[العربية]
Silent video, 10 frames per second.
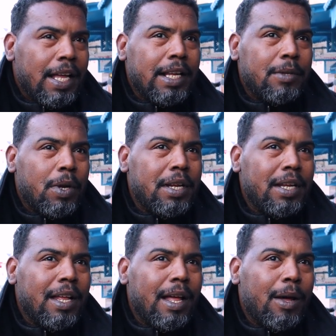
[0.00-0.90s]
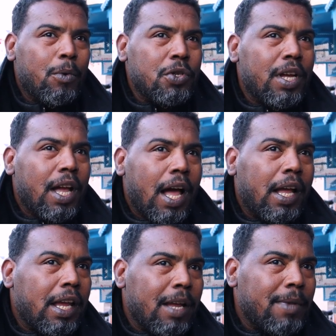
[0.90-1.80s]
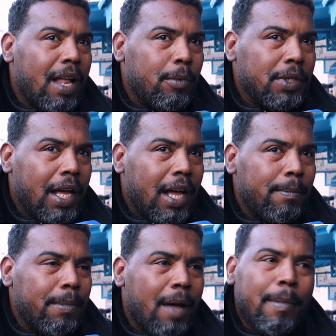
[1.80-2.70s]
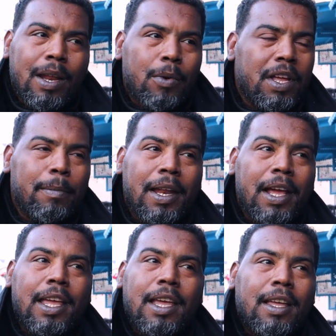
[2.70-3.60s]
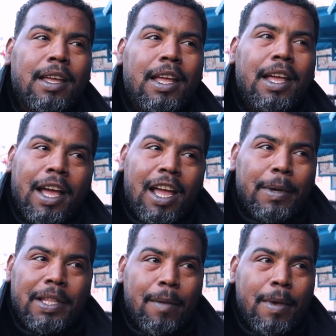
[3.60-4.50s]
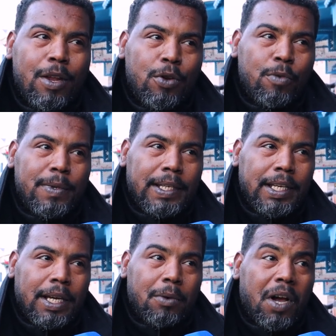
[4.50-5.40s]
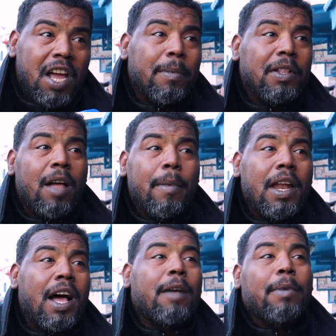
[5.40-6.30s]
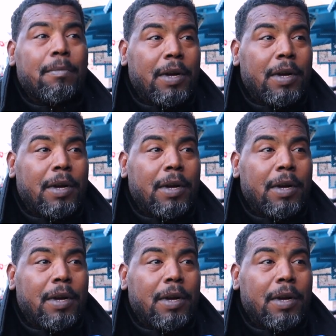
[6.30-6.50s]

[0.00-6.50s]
يعني تولينا وجه حقيقي نتاع المنتخب اما راهو خير من هكاك خيبه امل اليوم صحيح خيبه امل اكبر